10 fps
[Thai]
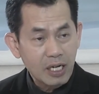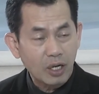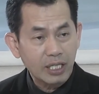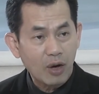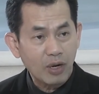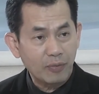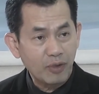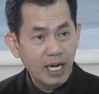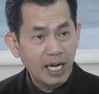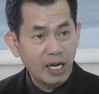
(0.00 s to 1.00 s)
ก็เท่ากับ
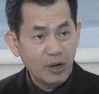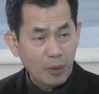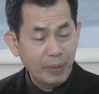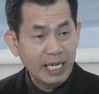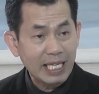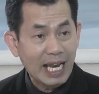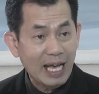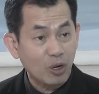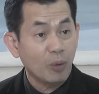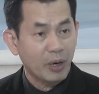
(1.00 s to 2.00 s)
ว่าเราเป็นนักกีฬา
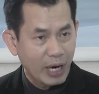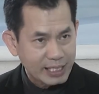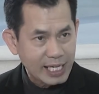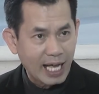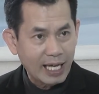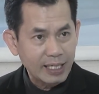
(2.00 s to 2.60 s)
ของพระราชา